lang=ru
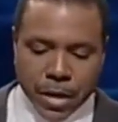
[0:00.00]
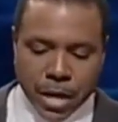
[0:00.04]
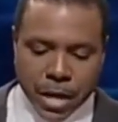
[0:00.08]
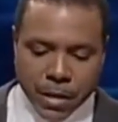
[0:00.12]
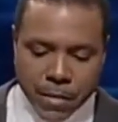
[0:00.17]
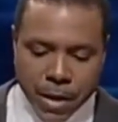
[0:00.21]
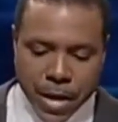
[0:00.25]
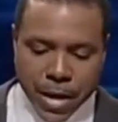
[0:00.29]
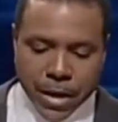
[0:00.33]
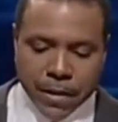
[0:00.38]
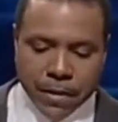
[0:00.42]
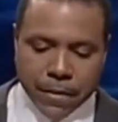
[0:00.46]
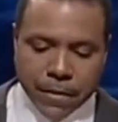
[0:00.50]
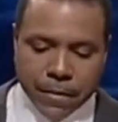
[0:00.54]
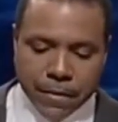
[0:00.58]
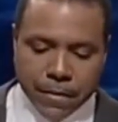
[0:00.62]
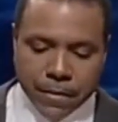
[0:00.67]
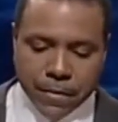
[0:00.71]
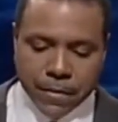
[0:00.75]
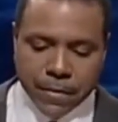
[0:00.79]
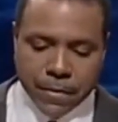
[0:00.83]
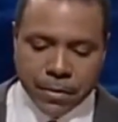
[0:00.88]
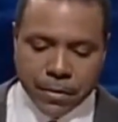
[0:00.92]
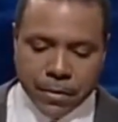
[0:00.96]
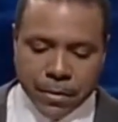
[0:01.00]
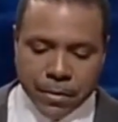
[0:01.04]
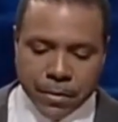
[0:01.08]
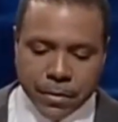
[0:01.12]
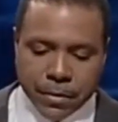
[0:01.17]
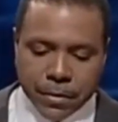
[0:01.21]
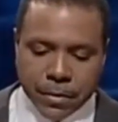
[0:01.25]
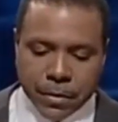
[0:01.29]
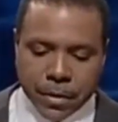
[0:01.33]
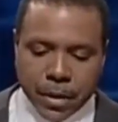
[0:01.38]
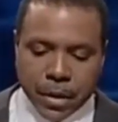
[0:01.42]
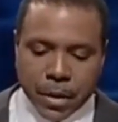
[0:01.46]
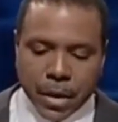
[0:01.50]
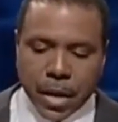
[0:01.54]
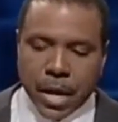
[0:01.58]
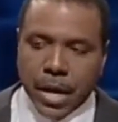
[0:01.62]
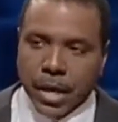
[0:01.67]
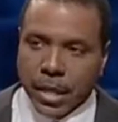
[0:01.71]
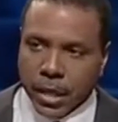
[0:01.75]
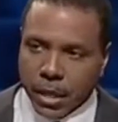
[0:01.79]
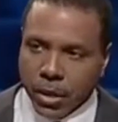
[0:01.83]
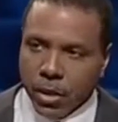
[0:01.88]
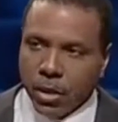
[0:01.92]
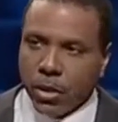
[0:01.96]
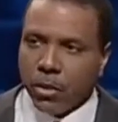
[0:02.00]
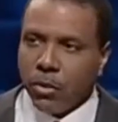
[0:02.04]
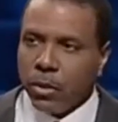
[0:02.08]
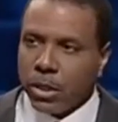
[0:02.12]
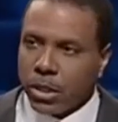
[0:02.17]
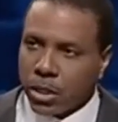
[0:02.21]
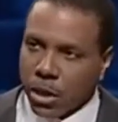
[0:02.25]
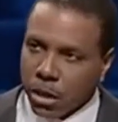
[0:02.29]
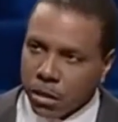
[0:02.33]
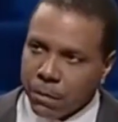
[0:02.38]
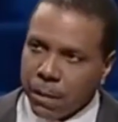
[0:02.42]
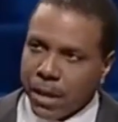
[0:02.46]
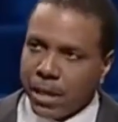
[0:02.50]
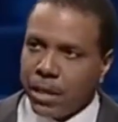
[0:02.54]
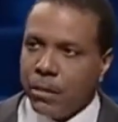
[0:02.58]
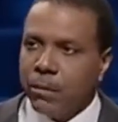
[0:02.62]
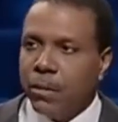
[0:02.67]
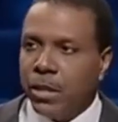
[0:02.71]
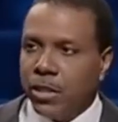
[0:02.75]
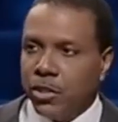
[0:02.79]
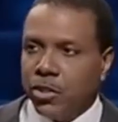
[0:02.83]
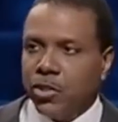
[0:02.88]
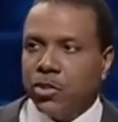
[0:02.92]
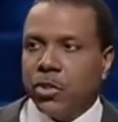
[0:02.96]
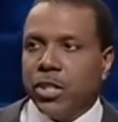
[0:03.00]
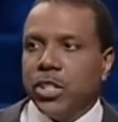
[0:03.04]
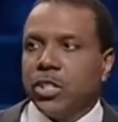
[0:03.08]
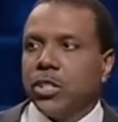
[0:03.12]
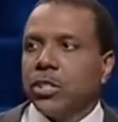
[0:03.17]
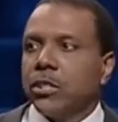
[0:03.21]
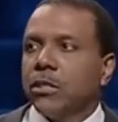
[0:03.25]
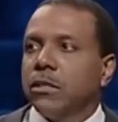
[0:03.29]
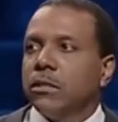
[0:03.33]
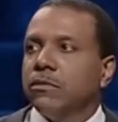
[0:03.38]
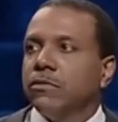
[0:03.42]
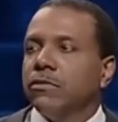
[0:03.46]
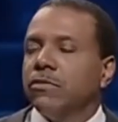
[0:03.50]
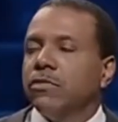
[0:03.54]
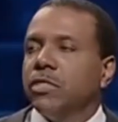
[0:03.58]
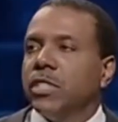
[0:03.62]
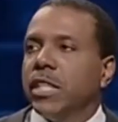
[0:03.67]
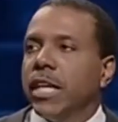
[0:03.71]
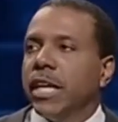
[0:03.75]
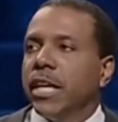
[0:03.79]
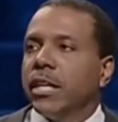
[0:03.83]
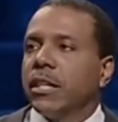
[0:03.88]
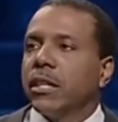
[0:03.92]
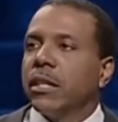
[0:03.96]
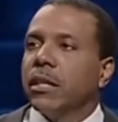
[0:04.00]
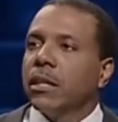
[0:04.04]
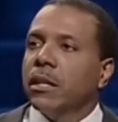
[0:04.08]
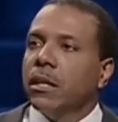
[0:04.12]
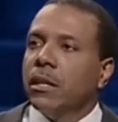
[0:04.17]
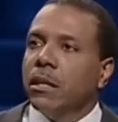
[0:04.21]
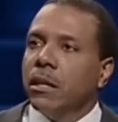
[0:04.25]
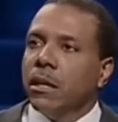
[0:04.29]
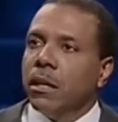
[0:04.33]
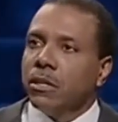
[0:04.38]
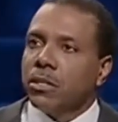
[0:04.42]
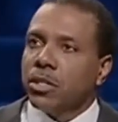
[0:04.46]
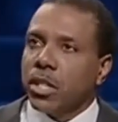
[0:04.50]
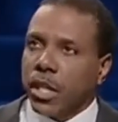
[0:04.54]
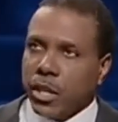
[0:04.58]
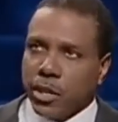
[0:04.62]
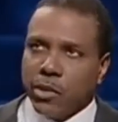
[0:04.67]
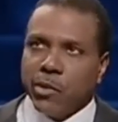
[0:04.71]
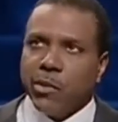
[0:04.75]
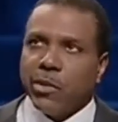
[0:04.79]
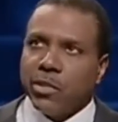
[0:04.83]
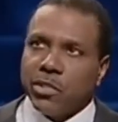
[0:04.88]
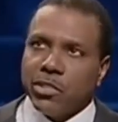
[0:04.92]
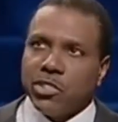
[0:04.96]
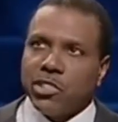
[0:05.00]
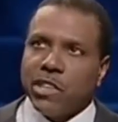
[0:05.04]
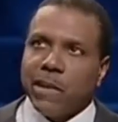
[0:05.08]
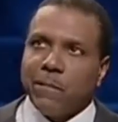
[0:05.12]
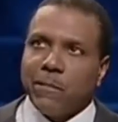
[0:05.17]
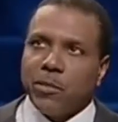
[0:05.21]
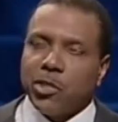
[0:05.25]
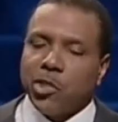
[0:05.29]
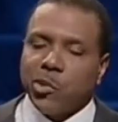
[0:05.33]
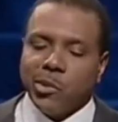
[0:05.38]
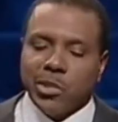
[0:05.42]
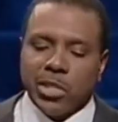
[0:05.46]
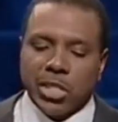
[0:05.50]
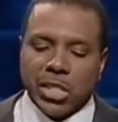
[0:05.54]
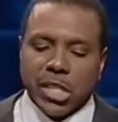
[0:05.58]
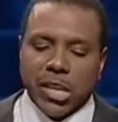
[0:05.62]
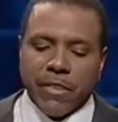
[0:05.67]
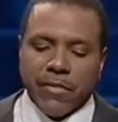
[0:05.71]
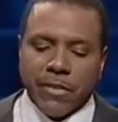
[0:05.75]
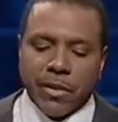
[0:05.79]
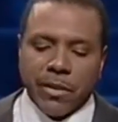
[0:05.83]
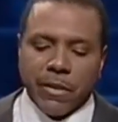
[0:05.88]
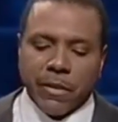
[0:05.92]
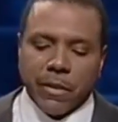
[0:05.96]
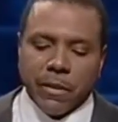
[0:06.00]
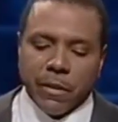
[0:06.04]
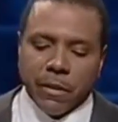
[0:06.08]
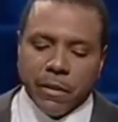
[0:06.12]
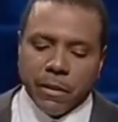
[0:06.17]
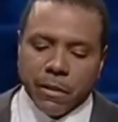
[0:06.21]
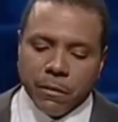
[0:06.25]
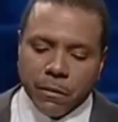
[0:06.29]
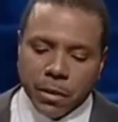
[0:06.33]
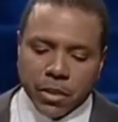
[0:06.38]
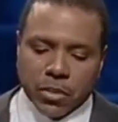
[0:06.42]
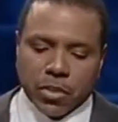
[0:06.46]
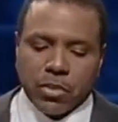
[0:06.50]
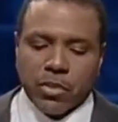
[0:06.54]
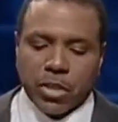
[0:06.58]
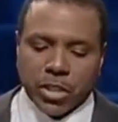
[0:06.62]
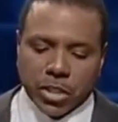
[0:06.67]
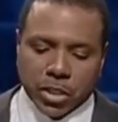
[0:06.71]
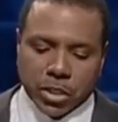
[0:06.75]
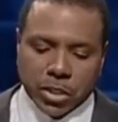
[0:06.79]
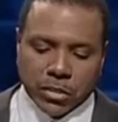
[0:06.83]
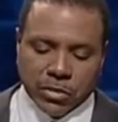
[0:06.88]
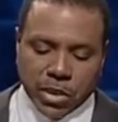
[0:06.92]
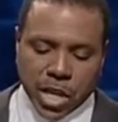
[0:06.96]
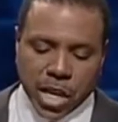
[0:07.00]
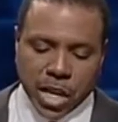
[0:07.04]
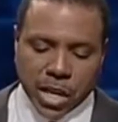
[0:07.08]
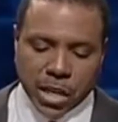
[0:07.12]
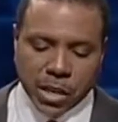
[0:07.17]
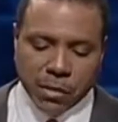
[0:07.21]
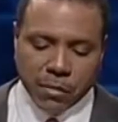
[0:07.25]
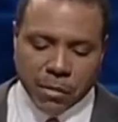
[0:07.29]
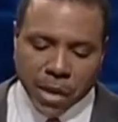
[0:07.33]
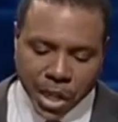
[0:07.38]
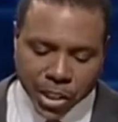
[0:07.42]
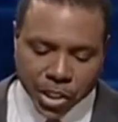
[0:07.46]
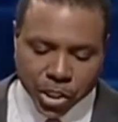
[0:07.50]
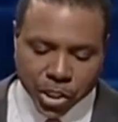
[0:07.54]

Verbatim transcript: Аминь. Мы говорили о служении смертоносным буквам. Второе послание к Коринфянам, 3 глава, 7 стих.